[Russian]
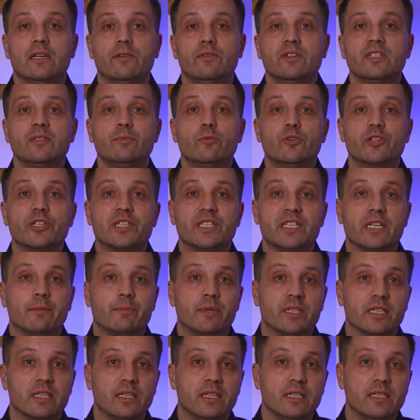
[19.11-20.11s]
вы сможете
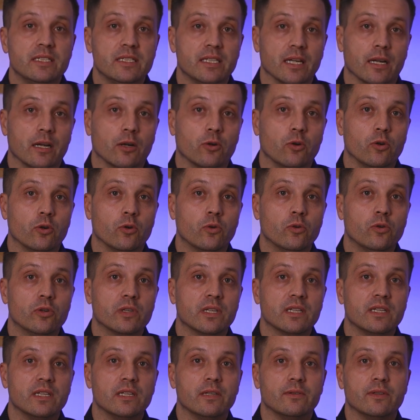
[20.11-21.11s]
определиться, какой
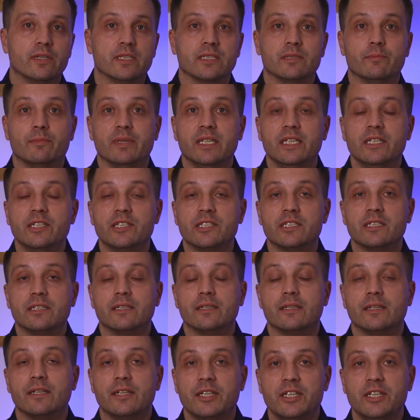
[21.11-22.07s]
город для вас ближе